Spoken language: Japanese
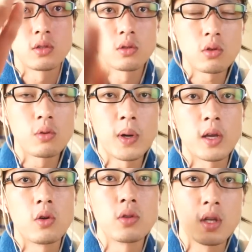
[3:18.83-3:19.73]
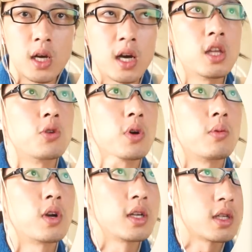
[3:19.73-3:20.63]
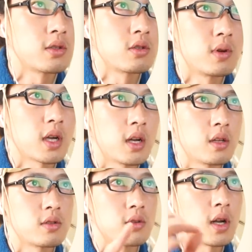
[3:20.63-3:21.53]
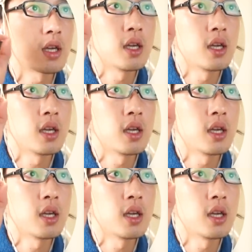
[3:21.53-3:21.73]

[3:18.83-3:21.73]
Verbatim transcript: すると、まあ、いろんなアイテムがもらえたりするわけなんですよ。ラッ